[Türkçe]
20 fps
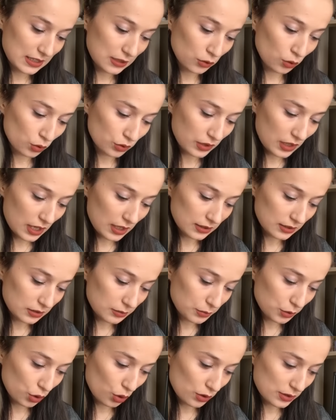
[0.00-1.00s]
not
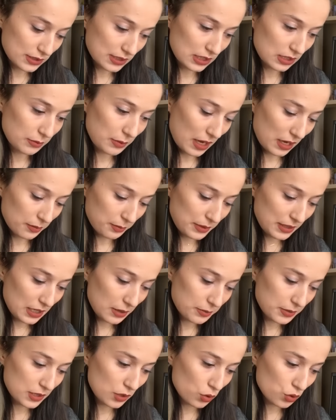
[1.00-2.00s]
aldığımı göstereyim. Yani
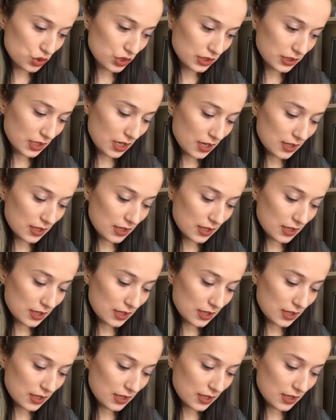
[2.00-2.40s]
birebir hocanın